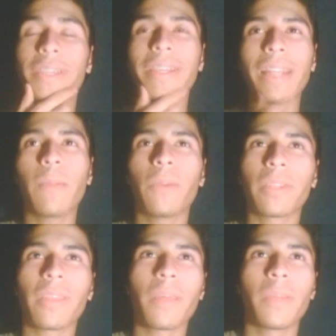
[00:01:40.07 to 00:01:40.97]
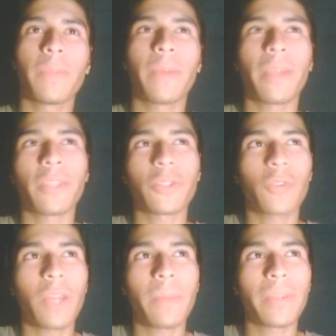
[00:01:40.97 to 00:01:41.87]
Fingir la muerte de mis padres
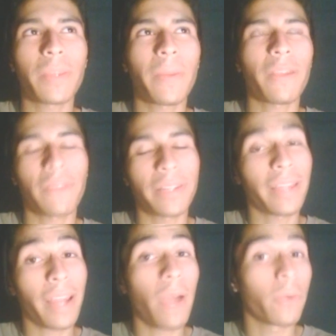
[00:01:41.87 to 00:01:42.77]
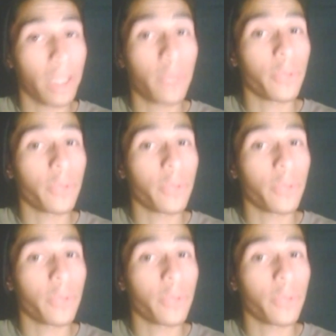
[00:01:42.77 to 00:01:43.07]
solamente para faltar a una